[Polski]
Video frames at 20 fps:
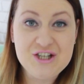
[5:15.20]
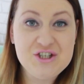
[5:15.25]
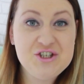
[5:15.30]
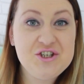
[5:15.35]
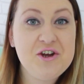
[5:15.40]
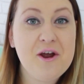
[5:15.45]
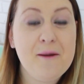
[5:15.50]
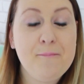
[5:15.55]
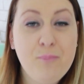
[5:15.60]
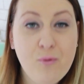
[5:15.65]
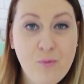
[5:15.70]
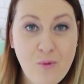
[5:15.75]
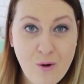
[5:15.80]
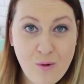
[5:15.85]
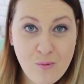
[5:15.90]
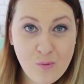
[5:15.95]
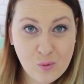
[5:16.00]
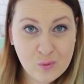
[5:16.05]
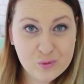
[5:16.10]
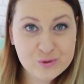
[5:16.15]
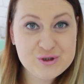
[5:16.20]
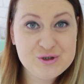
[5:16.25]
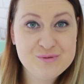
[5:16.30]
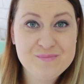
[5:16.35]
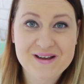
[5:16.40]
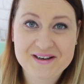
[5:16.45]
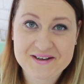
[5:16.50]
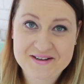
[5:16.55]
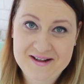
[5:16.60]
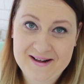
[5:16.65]
ciepłą,
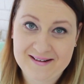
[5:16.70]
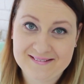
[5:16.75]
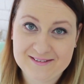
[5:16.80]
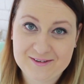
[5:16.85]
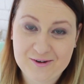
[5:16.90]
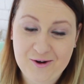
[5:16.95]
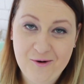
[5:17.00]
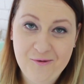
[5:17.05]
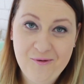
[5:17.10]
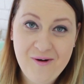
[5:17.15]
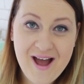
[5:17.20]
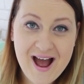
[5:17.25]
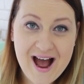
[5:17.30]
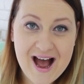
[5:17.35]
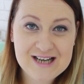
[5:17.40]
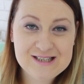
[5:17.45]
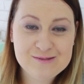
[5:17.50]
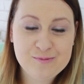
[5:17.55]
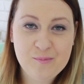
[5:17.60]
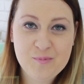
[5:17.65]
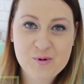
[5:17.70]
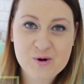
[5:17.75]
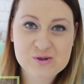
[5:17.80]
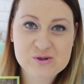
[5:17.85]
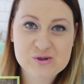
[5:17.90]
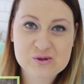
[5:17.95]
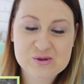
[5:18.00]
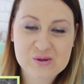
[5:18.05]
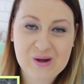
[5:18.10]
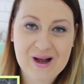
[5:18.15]
uśmiechniętą, aż po
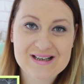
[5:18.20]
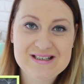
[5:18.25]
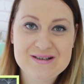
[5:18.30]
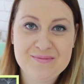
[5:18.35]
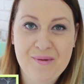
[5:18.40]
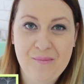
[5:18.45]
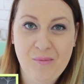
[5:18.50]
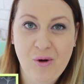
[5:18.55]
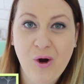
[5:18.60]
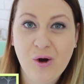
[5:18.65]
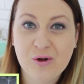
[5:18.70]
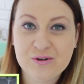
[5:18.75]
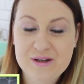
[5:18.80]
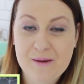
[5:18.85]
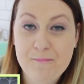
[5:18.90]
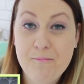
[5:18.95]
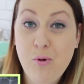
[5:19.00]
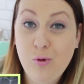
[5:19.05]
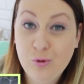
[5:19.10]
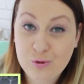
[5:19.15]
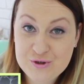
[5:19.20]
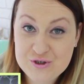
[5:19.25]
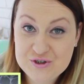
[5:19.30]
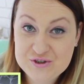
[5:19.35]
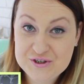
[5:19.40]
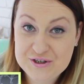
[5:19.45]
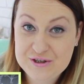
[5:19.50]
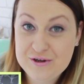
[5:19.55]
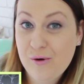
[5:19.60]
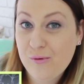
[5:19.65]
prostu, słuchajcie, mam ochotę
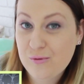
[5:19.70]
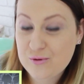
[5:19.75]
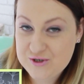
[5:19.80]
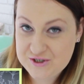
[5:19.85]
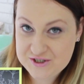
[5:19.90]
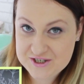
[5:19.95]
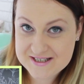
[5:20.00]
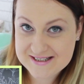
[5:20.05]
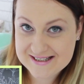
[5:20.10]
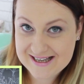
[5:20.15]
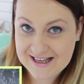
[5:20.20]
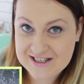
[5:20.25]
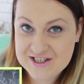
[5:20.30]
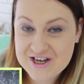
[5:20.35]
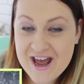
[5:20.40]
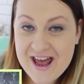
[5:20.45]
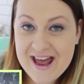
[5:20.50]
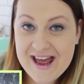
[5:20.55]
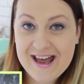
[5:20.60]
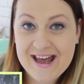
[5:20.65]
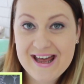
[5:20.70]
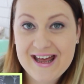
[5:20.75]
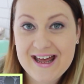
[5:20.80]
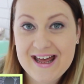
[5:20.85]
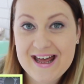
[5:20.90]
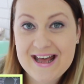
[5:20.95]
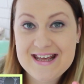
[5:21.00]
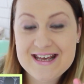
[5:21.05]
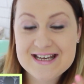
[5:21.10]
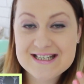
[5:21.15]
pójść i ją uściskać.
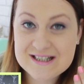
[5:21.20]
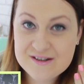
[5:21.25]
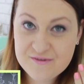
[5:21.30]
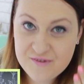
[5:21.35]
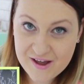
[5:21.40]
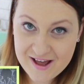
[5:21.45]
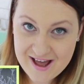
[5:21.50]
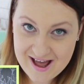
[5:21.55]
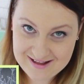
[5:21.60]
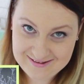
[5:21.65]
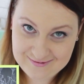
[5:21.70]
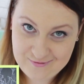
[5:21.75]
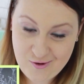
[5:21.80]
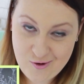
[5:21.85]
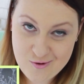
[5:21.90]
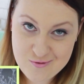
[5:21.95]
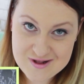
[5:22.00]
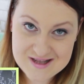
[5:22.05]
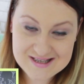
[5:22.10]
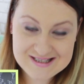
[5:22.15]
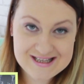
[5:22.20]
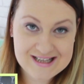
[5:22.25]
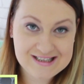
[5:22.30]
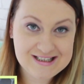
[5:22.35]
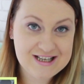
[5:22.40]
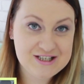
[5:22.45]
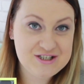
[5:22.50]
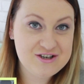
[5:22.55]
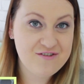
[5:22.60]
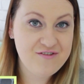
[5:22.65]
E, jest weganką, jest na
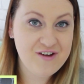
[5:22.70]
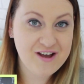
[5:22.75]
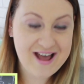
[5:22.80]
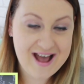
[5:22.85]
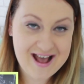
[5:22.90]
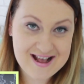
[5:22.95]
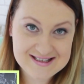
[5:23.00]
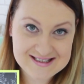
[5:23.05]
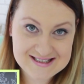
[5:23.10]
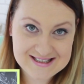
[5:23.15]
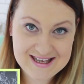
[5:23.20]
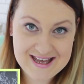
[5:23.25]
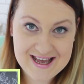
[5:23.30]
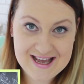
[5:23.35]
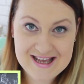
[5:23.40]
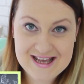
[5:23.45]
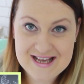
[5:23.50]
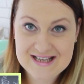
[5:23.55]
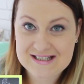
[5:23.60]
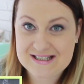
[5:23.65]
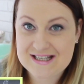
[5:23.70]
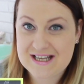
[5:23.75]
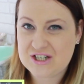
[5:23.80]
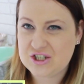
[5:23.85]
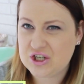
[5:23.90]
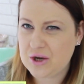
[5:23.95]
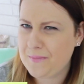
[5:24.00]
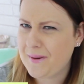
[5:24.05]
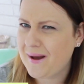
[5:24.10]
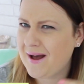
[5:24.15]
diecie wegańskiej, jest
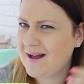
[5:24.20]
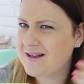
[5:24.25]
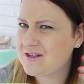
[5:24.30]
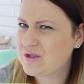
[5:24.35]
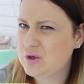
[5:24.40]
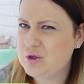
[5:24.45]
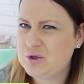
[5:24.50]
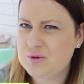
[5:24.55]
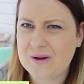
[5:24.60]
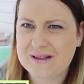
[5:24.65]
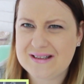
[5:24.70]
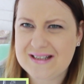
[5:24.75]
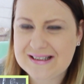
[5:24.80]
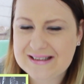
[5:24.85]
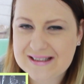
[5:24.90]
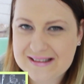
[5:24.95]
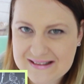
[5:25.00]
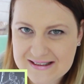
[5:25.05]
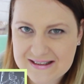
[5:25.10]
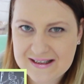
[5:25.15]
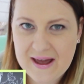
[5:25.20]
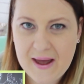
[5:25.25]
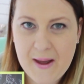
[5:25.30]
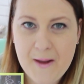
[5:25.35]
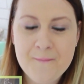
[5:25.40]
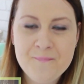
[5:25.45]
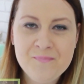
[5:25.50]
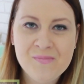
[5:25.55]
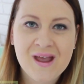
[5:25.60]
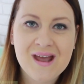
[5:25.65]
też chyba, skończyła dietetykę,